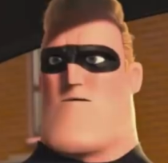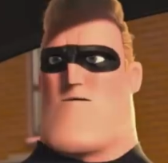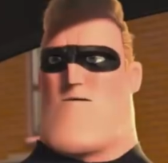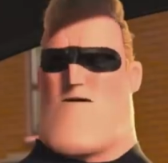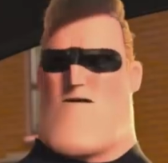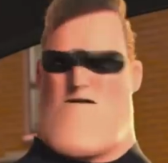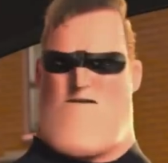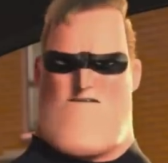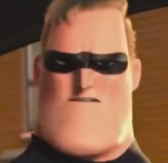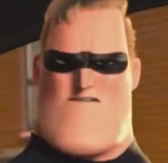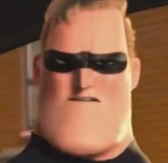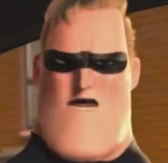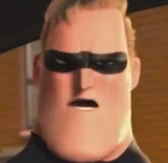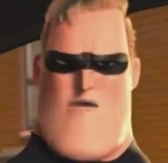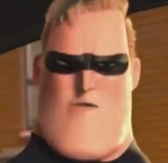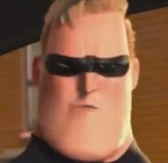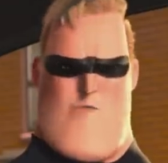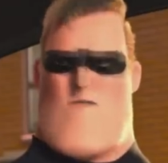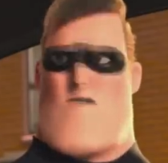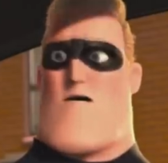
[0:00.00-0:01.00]
do Senhor
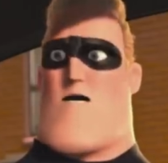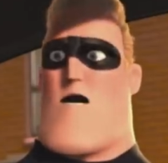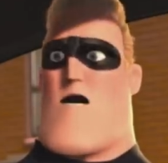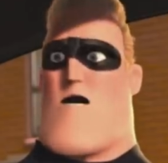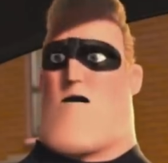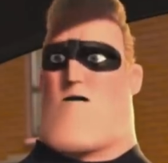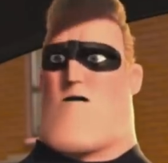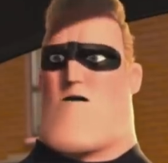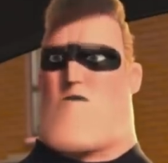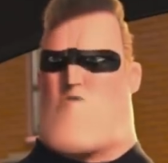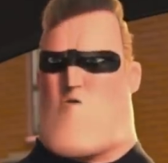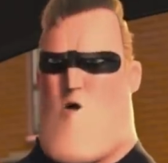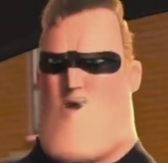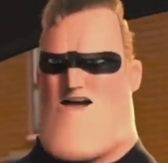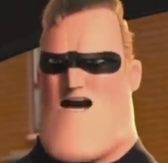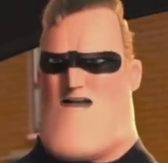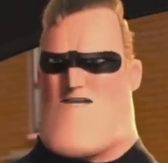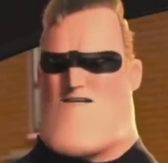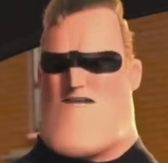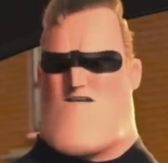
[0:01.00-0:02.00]
Incrível e acabou
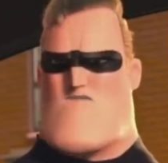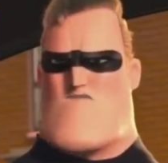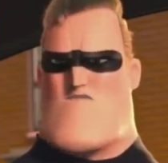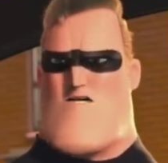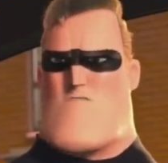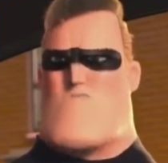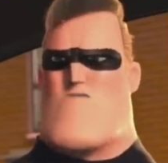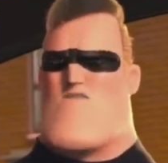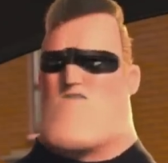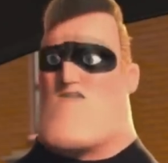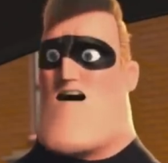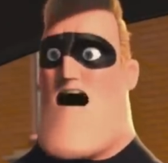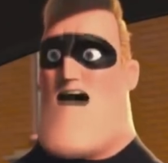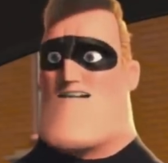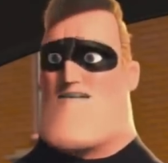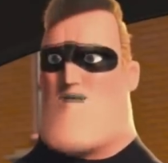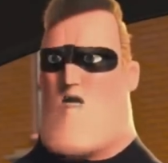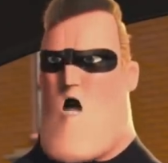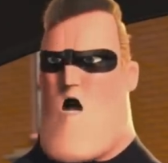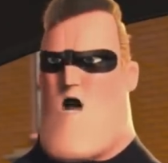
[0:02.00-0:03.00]
sendo deixado
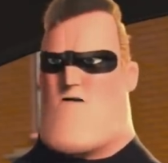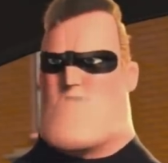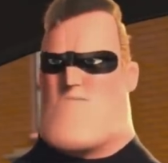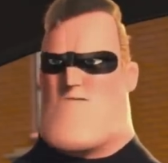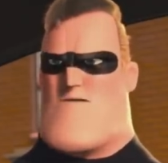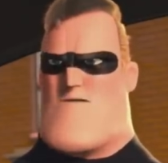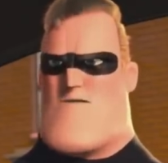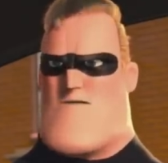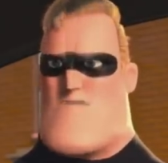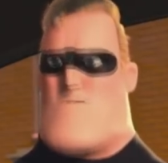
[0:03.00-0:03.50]
de lado